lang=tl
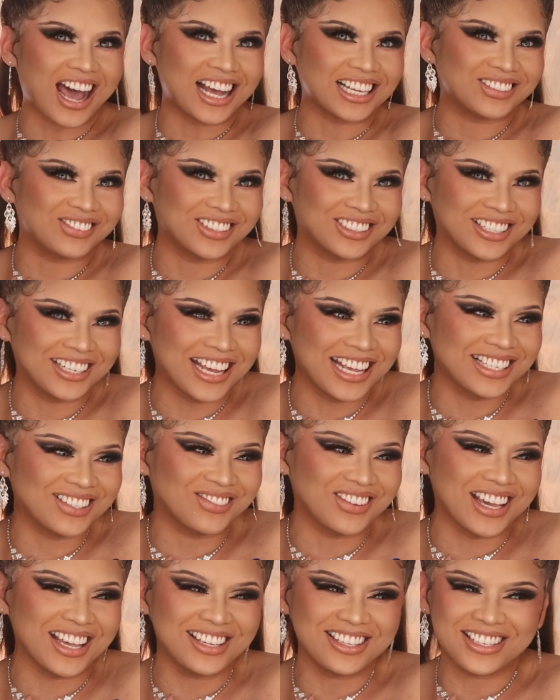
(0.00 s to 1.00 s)
That's for today's
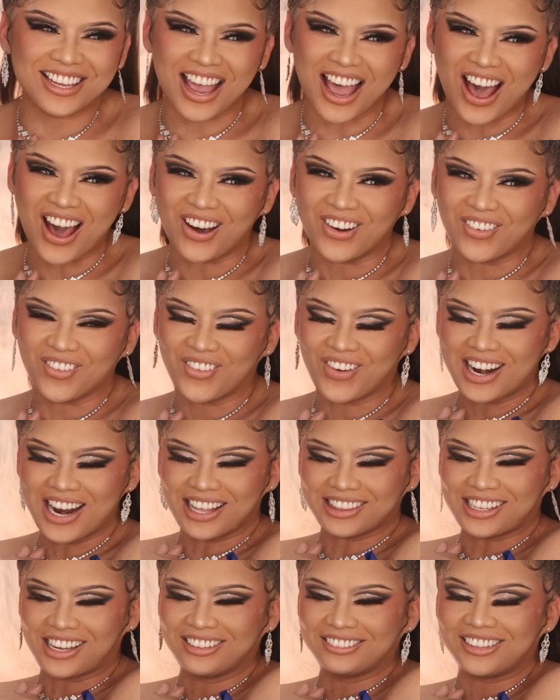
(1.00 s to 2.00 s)
video.
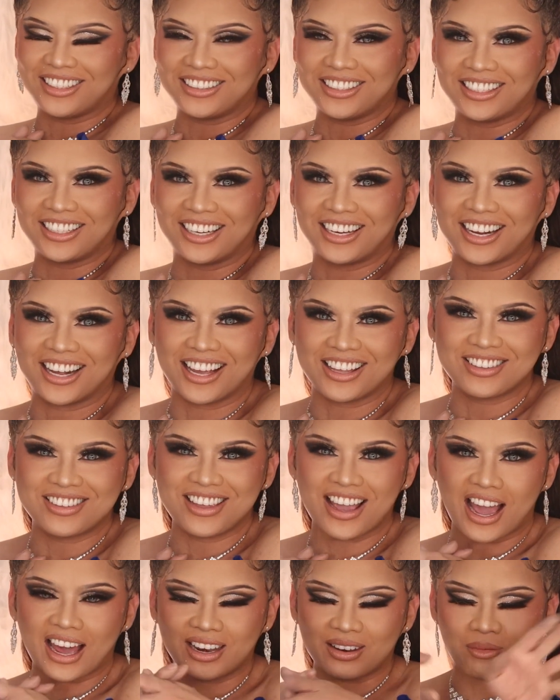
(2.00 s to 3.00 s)
Wala tayong titingnan na
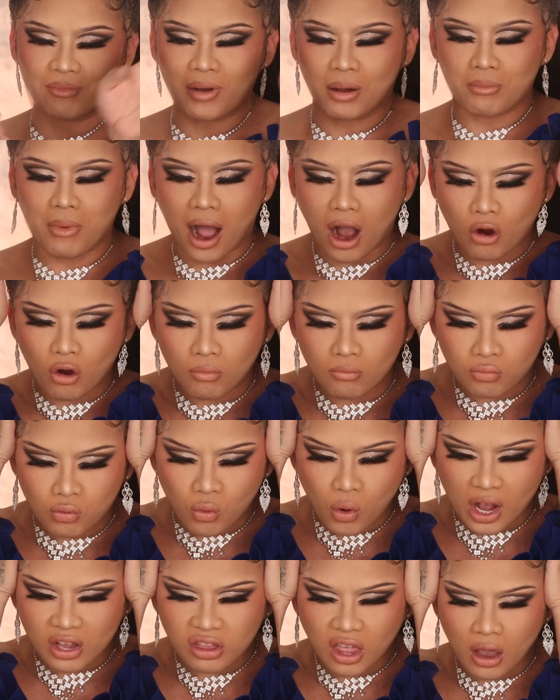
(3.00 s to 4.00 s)
ganyan. Nagbabagong
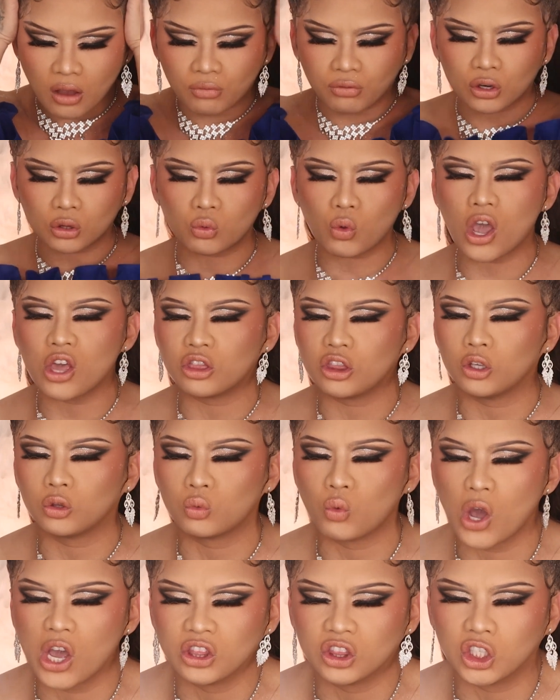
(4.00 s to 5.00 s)
buhay tayo for
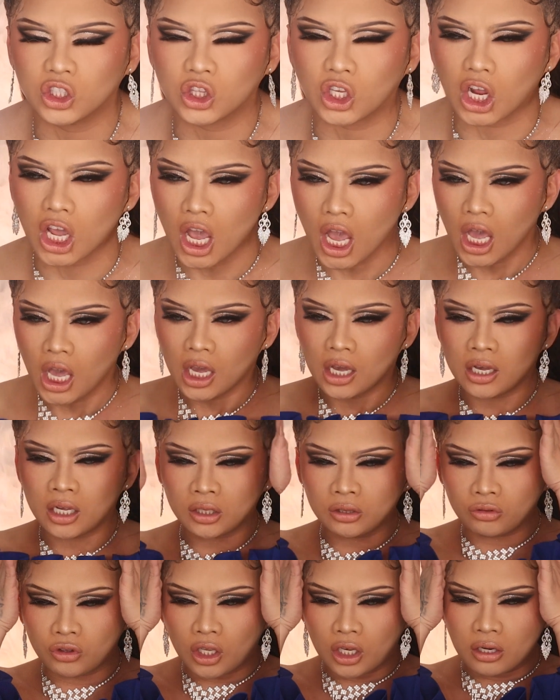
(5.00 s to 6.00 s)
2023.
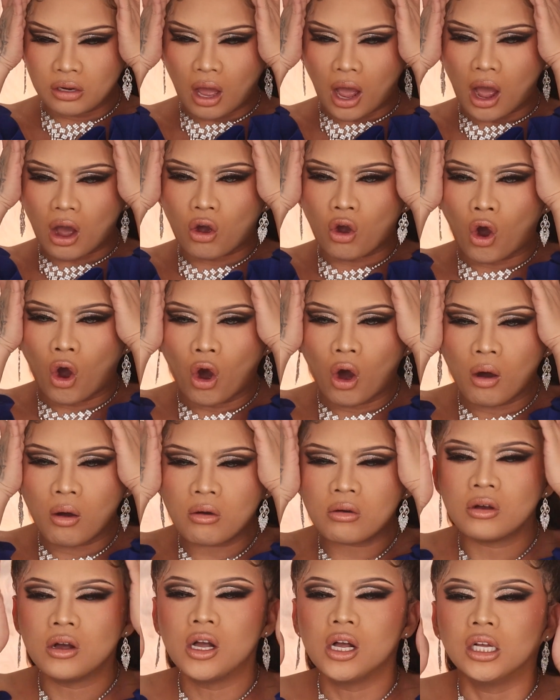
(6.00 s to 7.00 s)
Hindi na
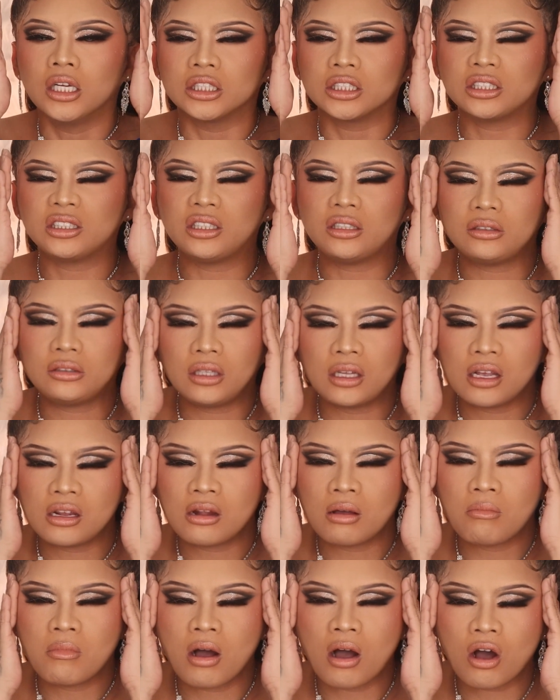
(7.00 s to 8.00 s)
ako
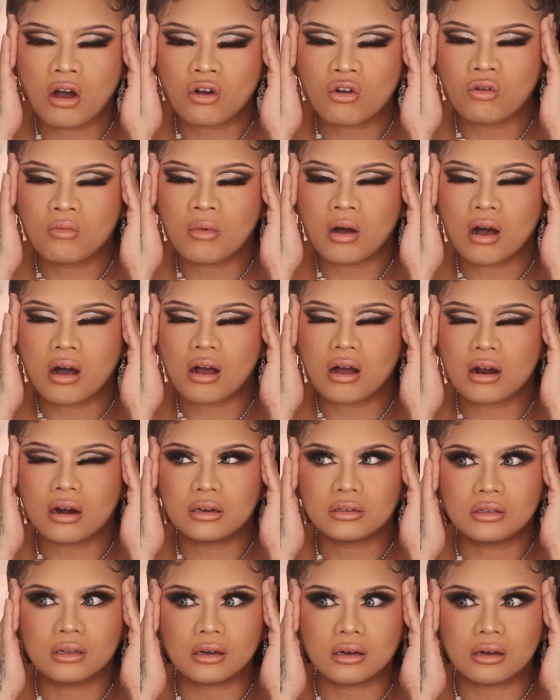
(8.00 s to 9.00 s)
titingin ng mga
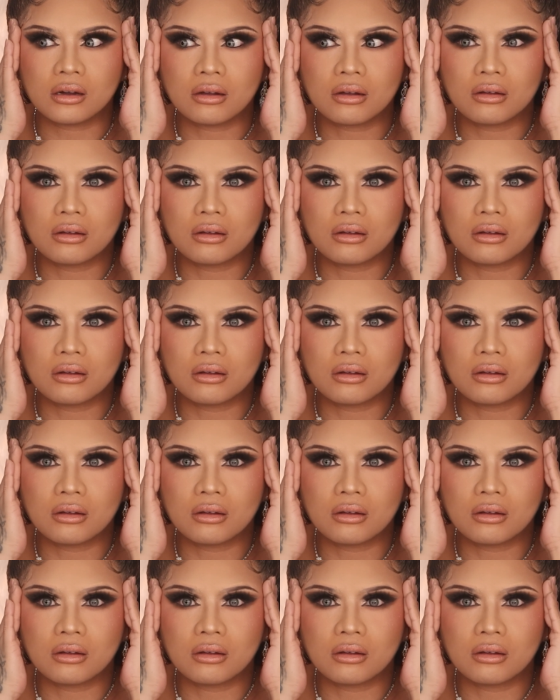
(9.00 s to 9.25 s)
kumakaldog.